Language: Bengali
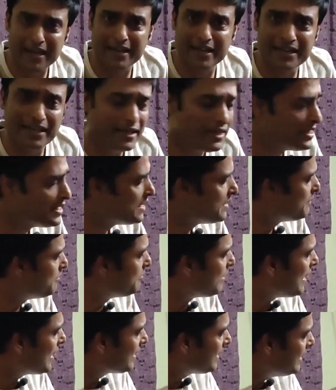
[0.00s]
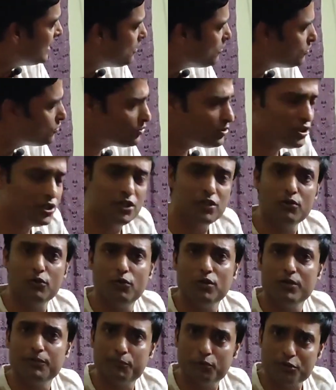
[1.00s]
থাকে বা কেউ যদি
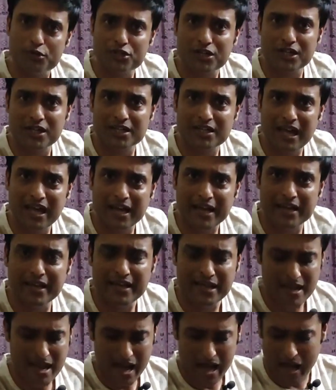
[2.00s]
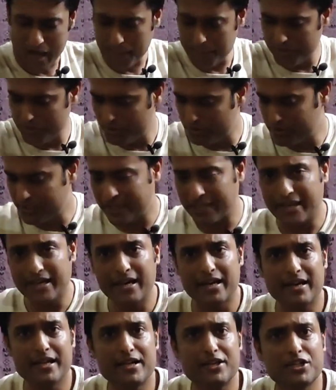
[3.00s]
ওই পোর্শানে থাকে আপনি যদি
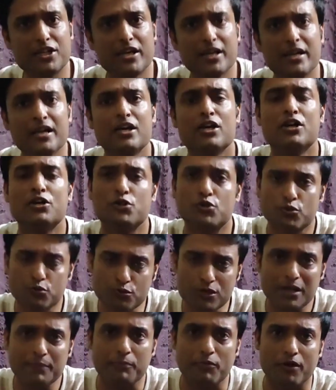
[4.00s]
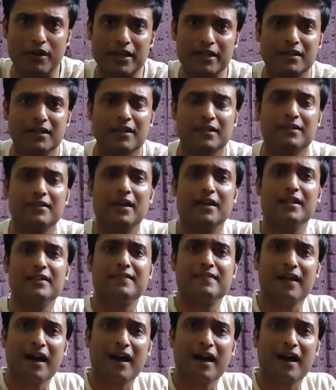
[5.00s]
এখানে এসে শুয়ে পড়েন তাহলে